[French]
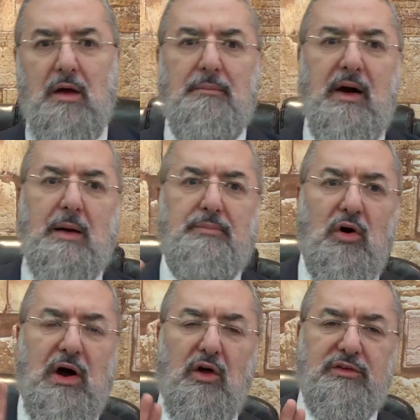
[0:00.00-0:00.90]
par
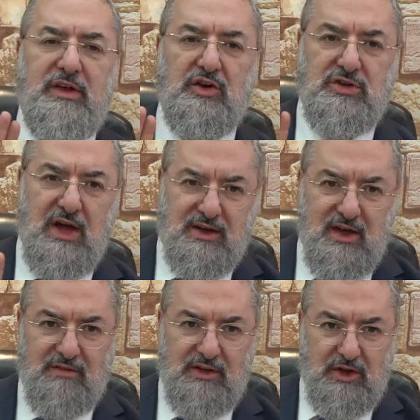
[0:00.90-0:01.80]
rapport à l'ancien shtar qui
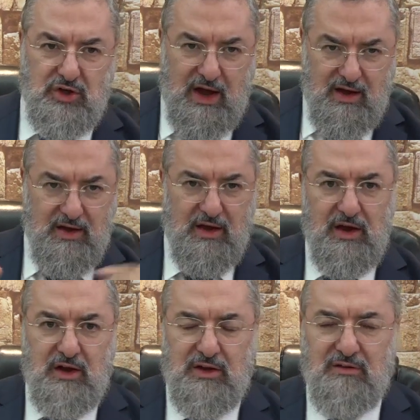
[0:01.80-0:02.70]
avait déjà
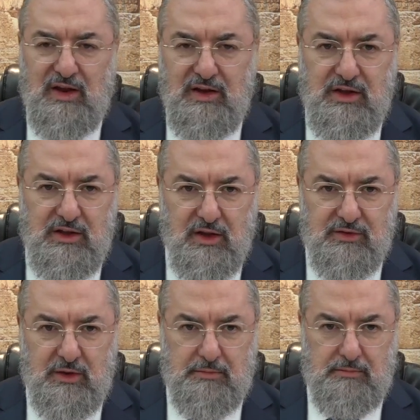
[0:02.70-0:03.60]
été validé
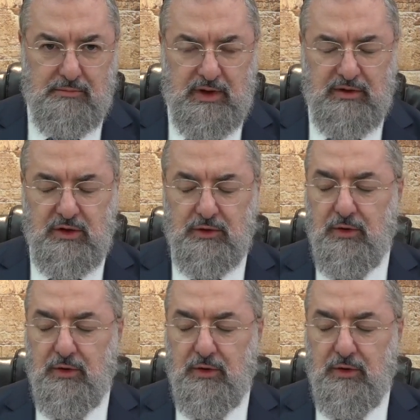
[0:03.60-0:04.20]
dans un beddin.